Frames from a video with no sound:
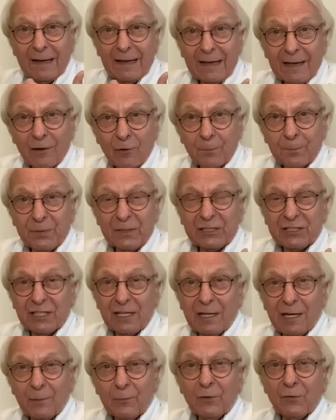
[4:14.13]
et
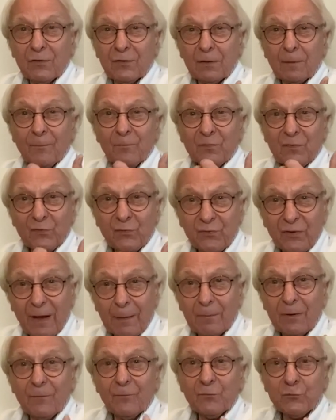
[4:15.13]
empêcher des muscles
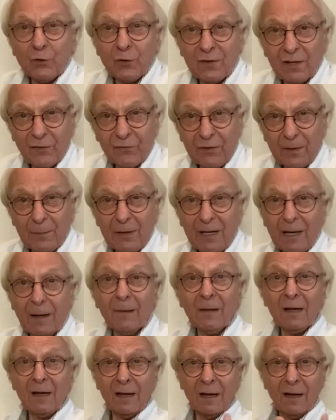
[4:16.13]
faibles de s'affaiblir.
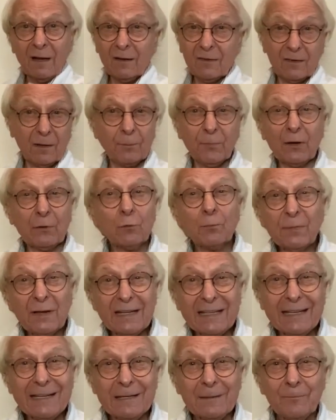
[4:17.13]
C'est pas
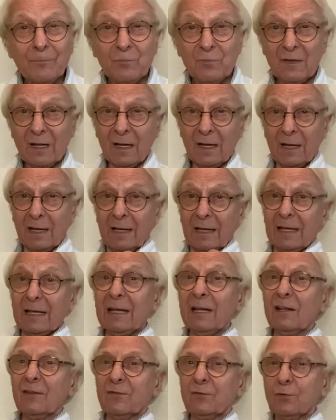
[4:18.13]
compliqué.
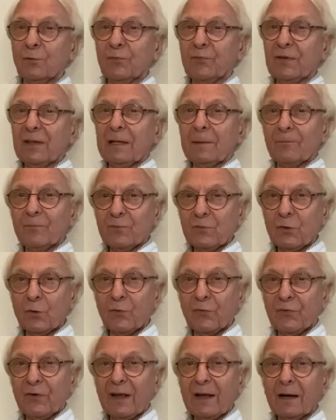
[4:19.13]
Il suffit de
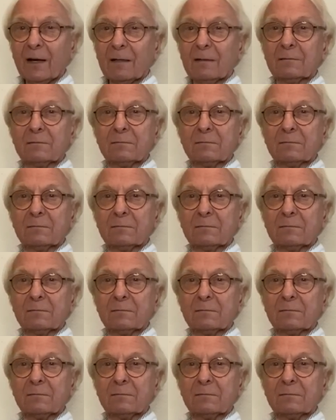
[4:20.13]
faire